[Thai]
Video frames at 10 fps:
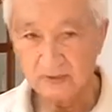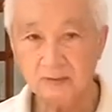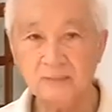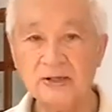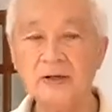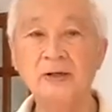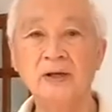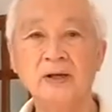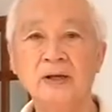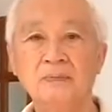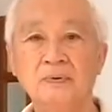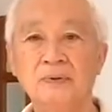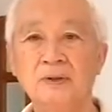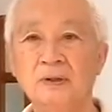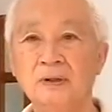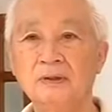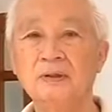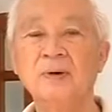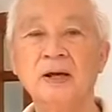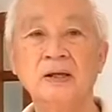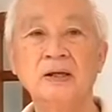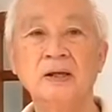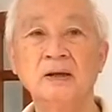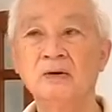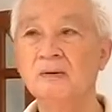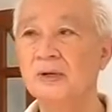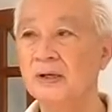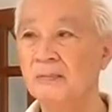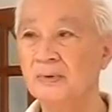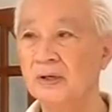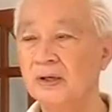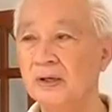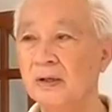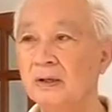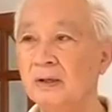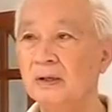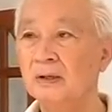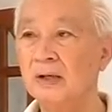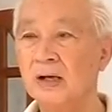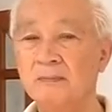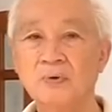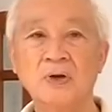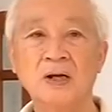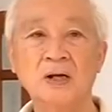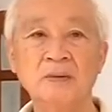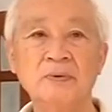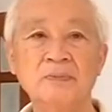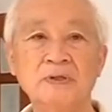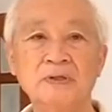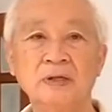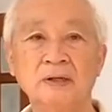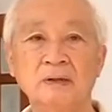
ไม่เคยนะครับเพราะว่าที่บ้านนี้เองก็ไม่ได้มีการป้องกันอะไรเป็นพิเศษ